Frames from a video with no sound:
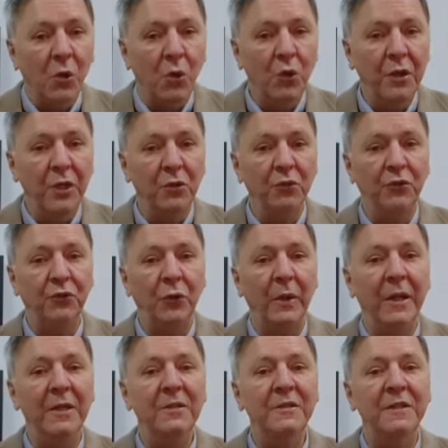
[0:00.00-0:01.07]
Curem os
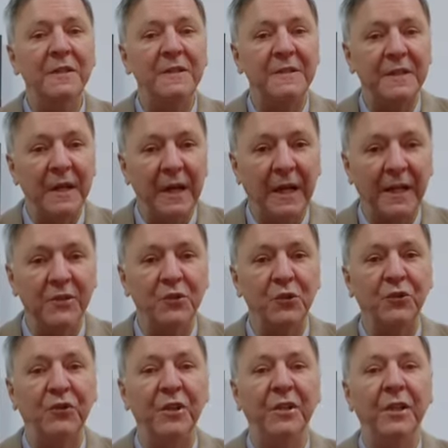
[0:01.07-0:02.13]
doentes,
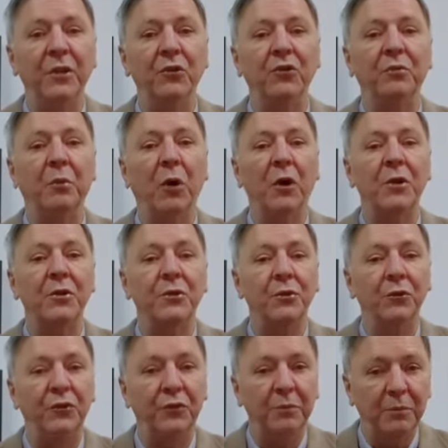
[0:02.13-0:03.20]
ressuscitem os
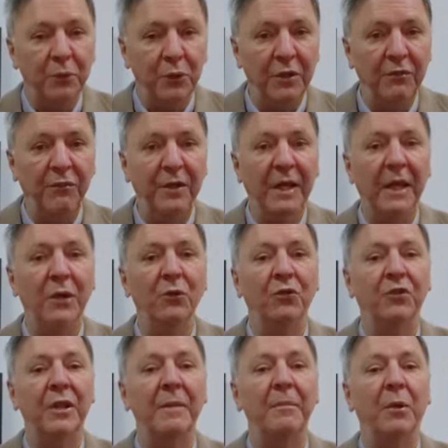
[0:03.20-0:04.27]
mortos, purifiquem
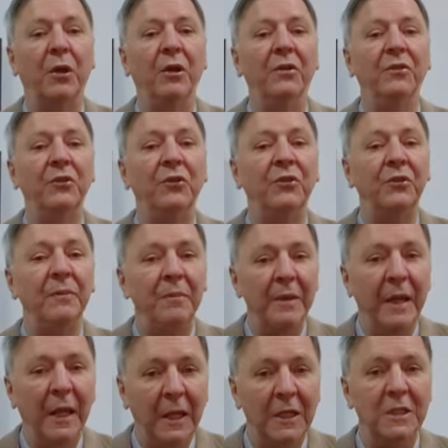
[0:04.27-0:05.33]
os leprosos,
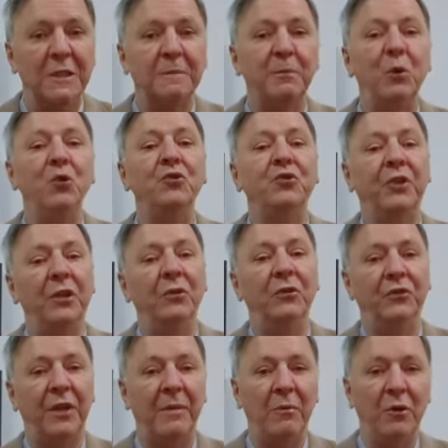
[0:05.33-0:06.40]
expulsem
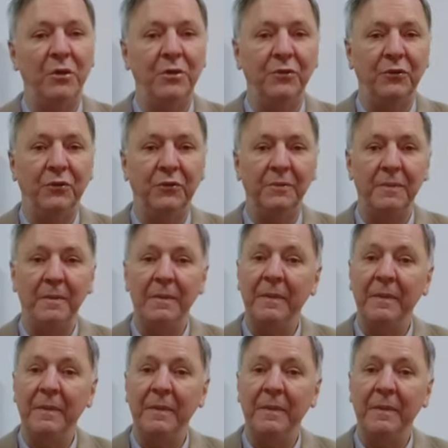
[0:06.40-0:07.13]
os demônios